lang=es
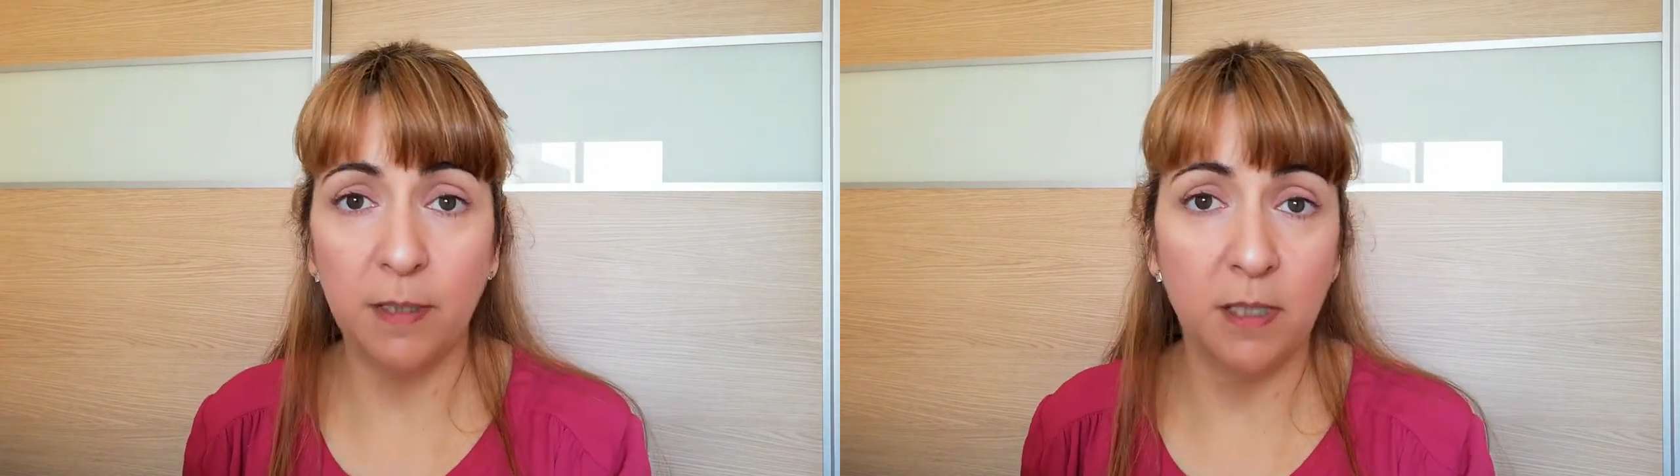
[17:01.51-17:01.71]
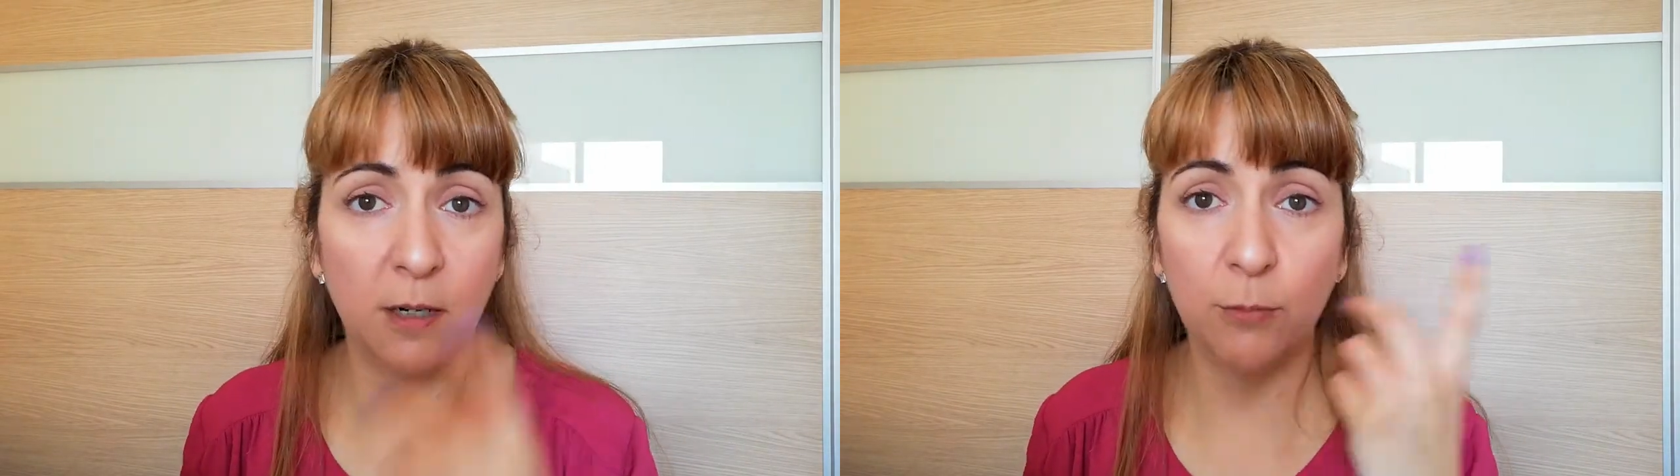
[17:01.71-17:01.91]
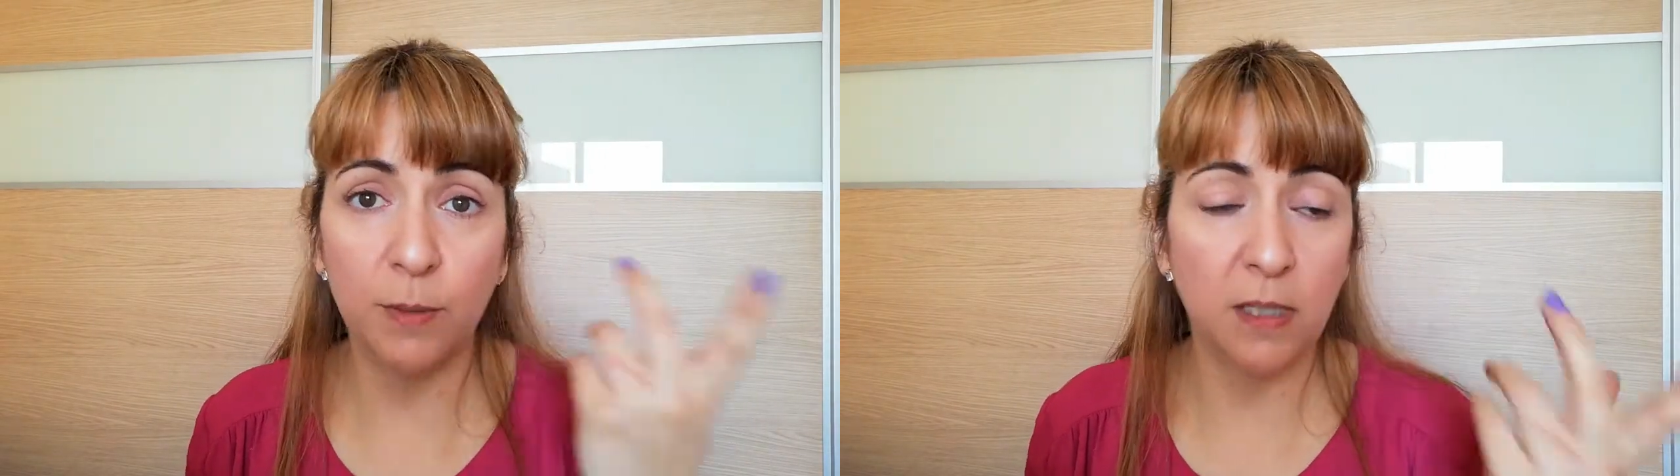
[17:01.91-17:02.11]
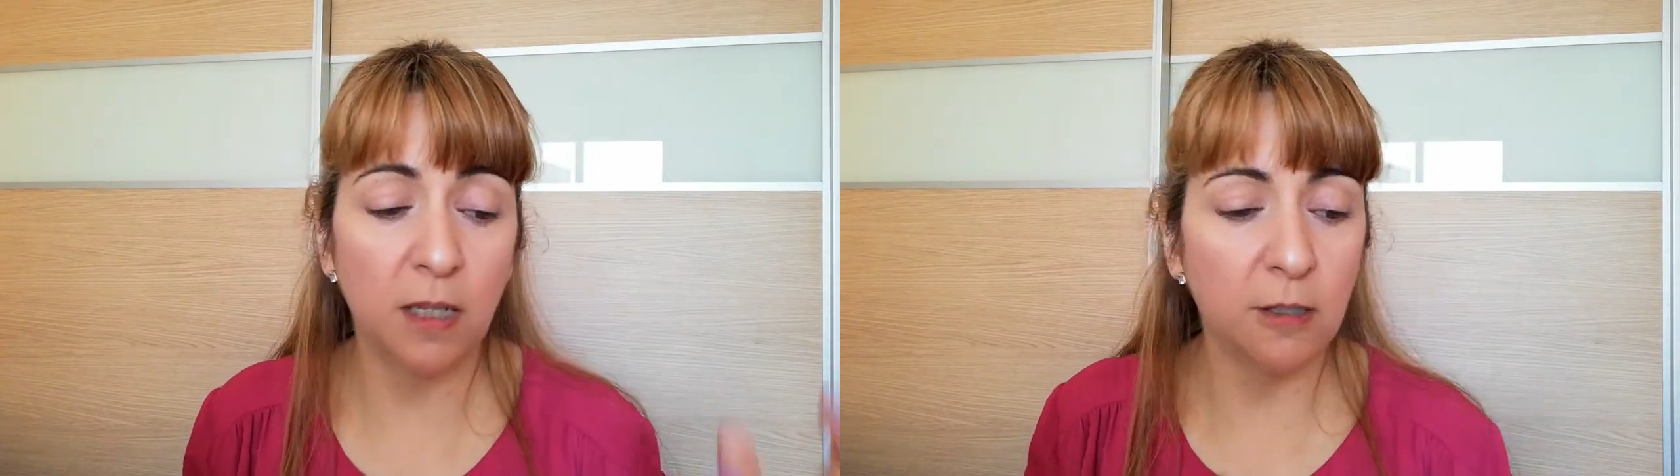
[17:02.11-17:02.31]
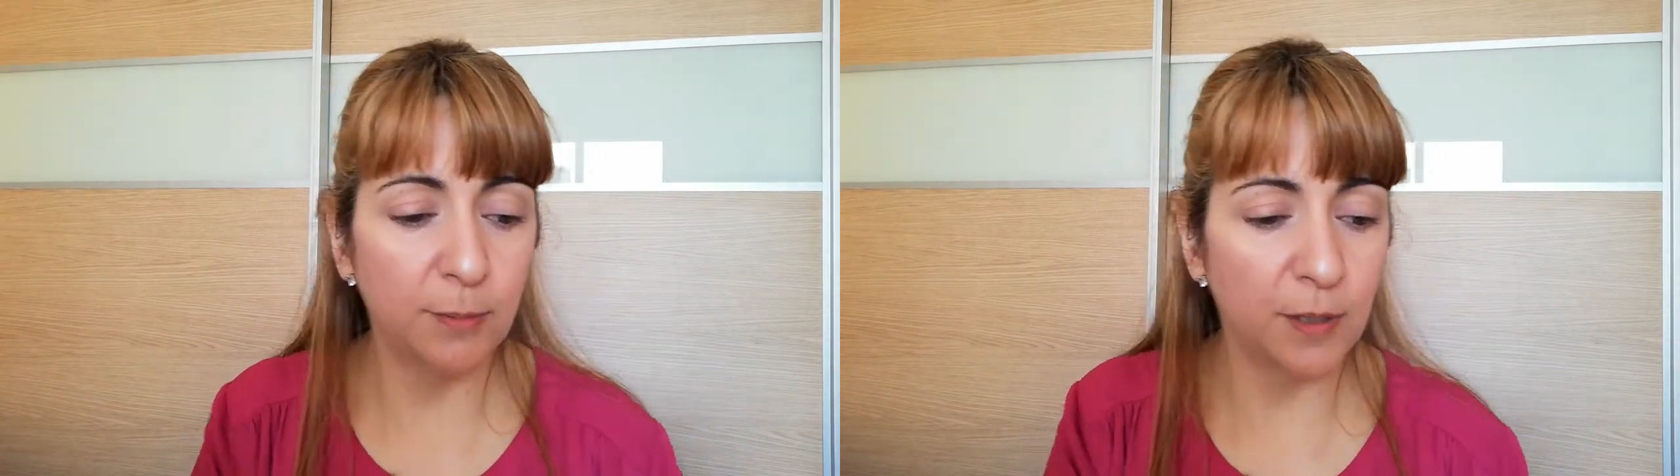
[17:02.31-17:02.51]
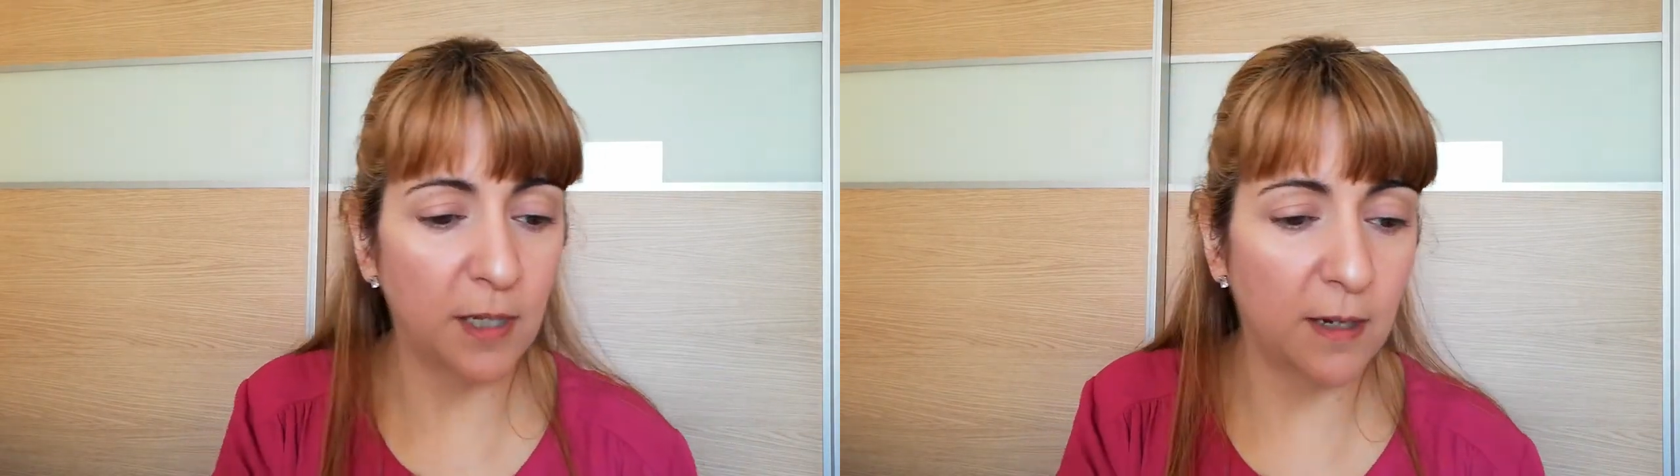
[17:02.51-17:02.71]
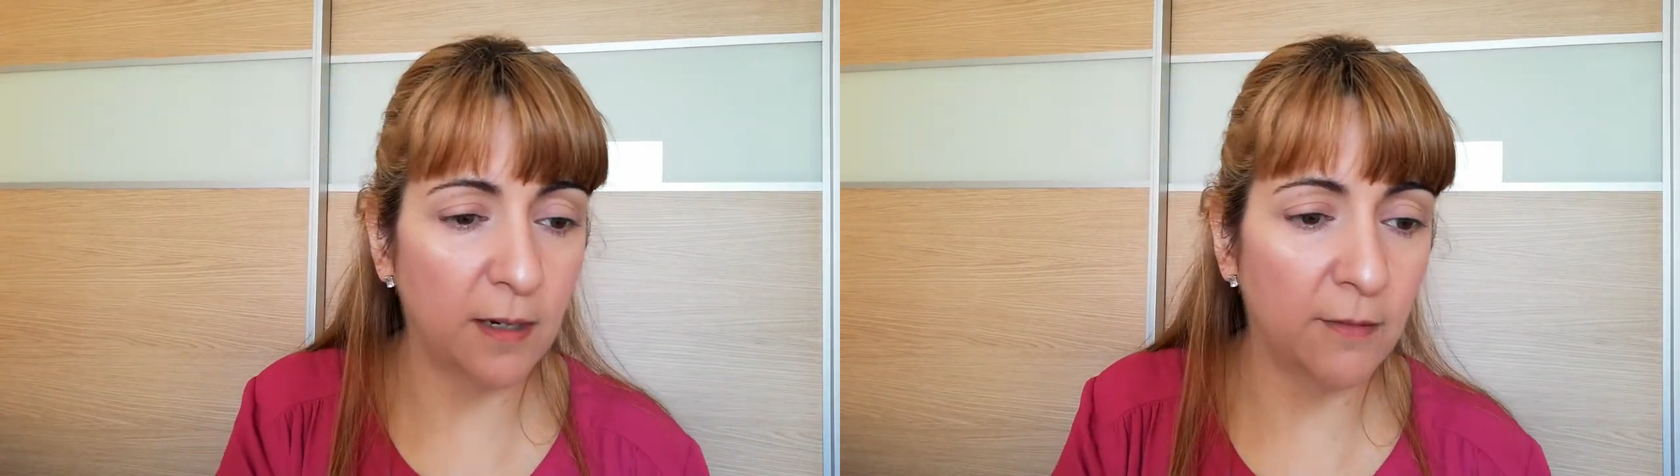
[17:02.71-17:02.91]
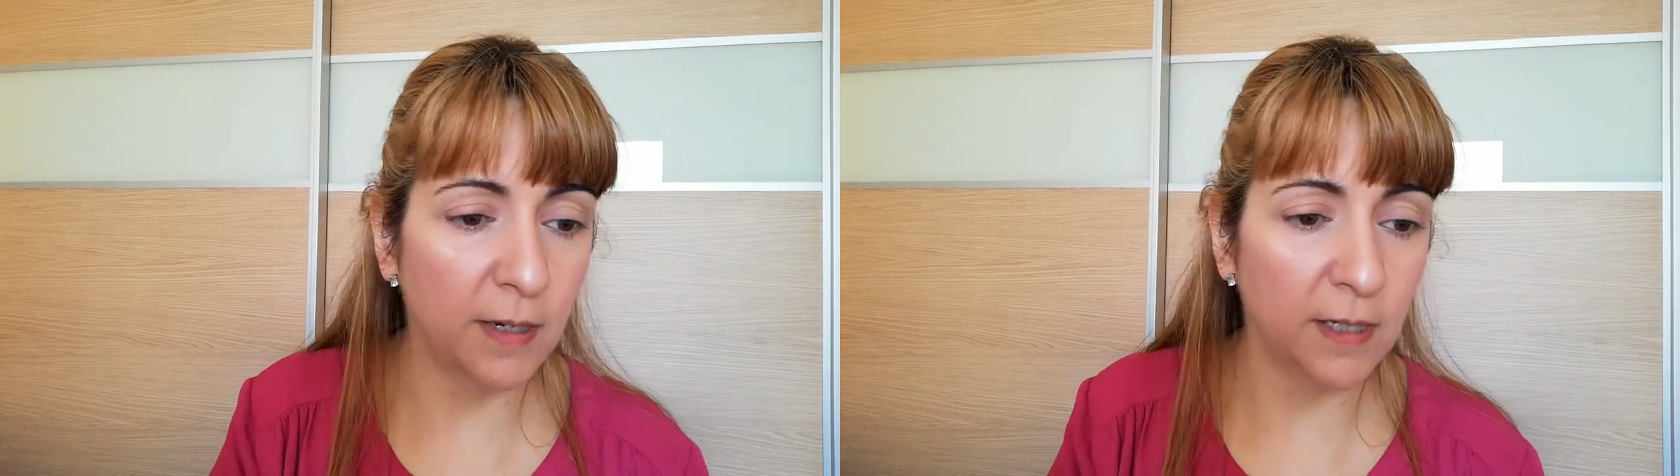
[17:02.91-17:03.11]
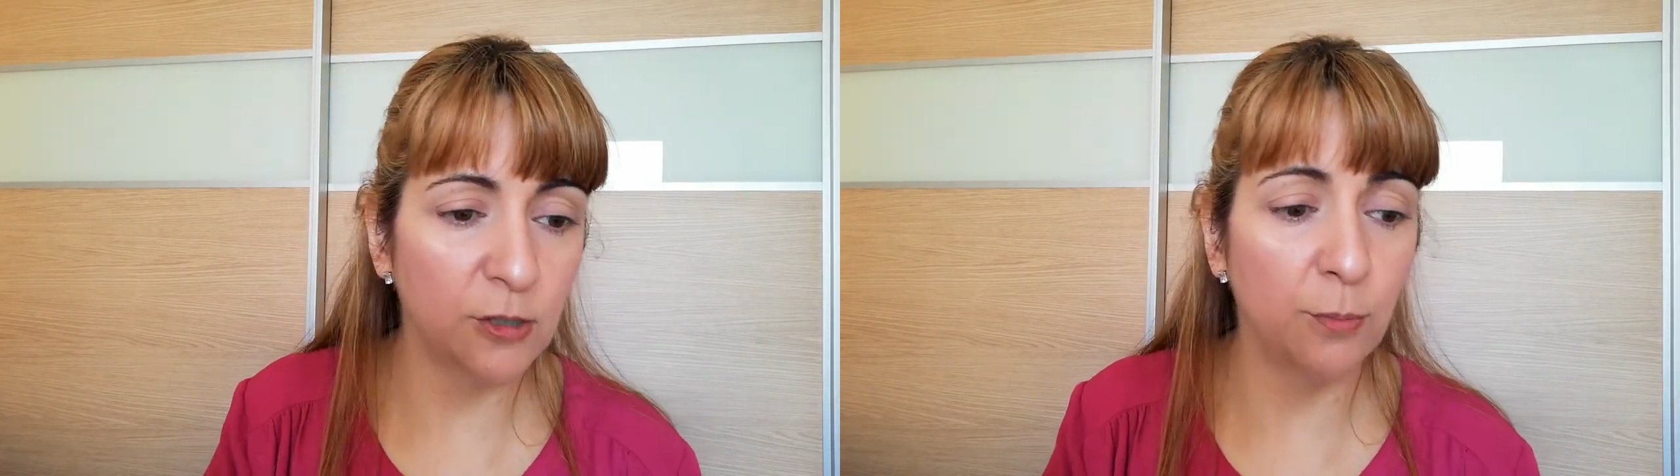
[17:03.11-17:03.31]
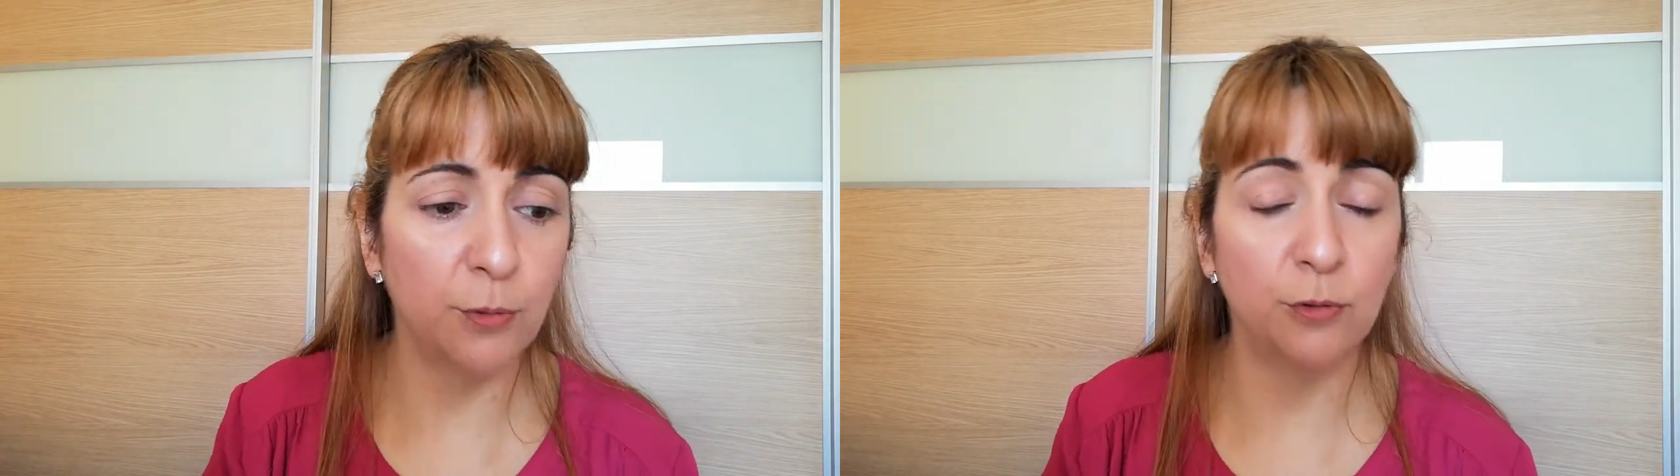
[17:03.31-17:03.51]
echadle un vistazo porque la verdad que
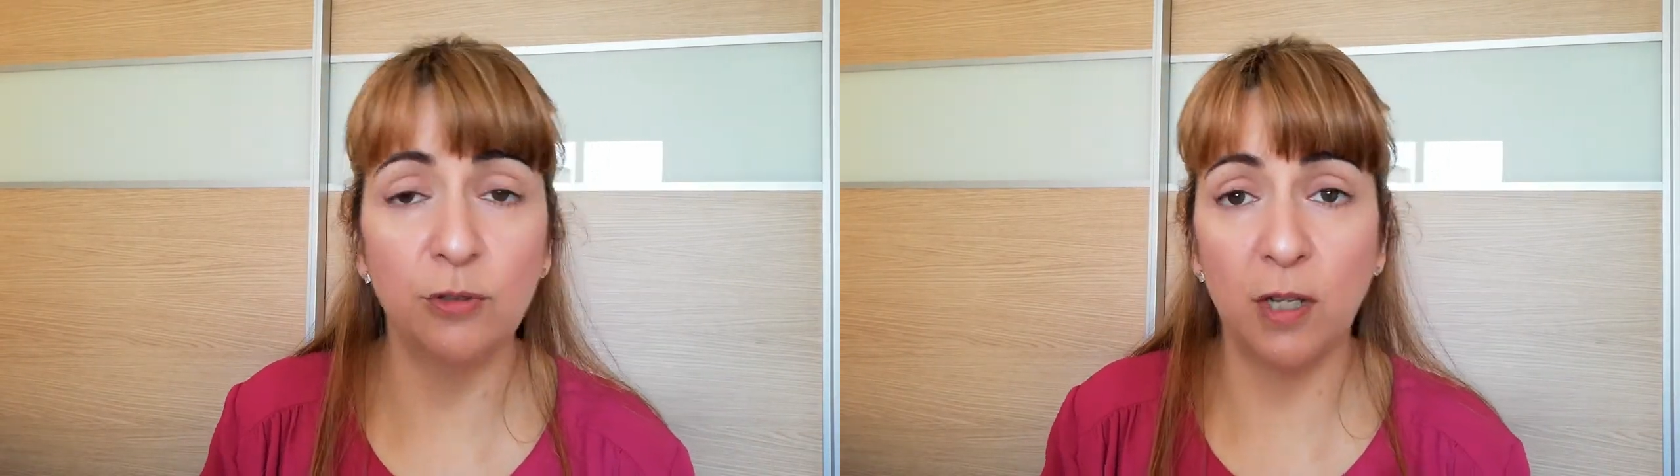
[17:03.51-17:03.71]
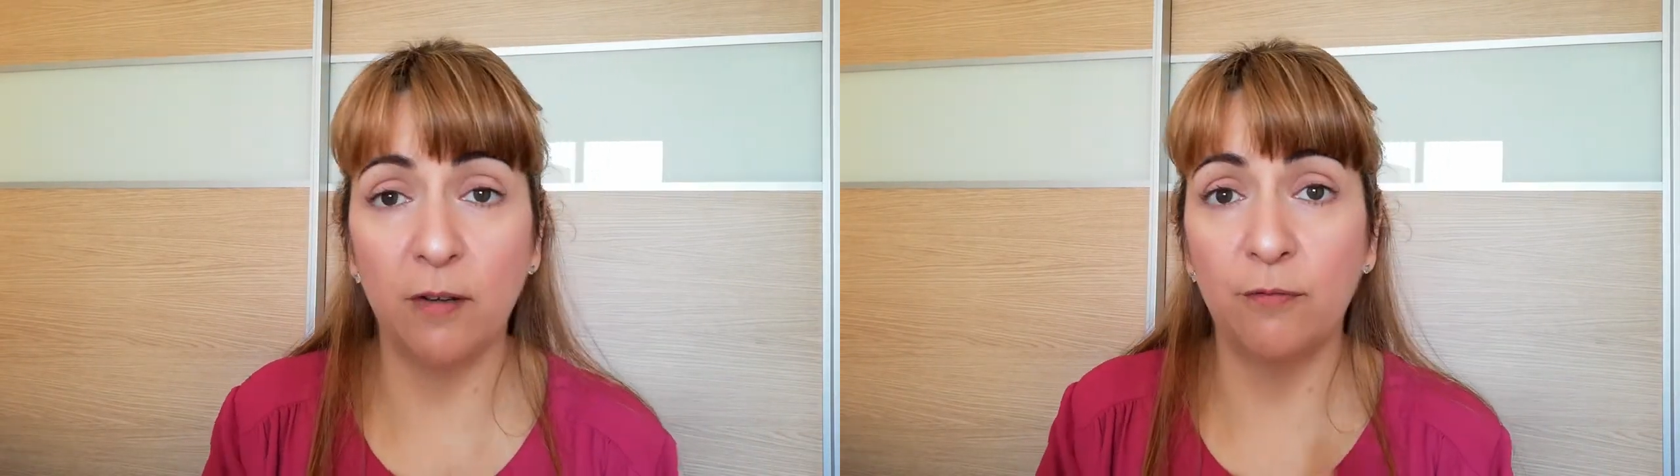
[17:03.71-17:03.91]
son productos que